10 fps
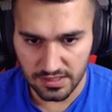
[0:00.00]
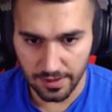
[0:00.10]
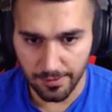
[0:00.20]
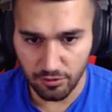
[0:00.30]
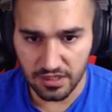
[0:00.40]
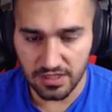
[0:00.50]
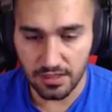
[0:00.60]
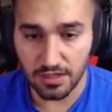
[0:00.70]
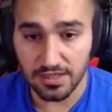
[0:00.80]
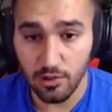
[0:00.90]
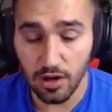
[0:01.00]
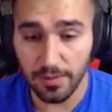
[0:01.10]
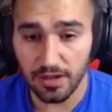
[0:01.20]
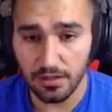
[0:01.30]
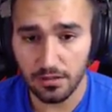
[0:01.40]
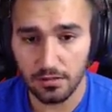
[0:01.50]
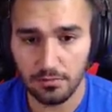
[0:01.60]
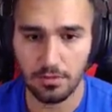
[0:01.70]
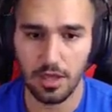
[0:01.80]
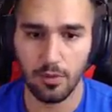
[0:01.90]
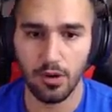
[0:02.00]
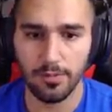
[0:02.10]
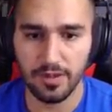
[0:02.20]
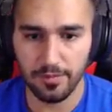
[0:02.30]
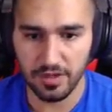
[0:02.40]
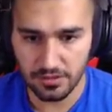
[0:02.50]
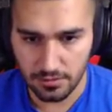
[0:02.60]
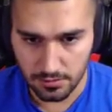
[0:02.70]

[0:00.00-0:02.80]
34 42 يا اخي والله بدمج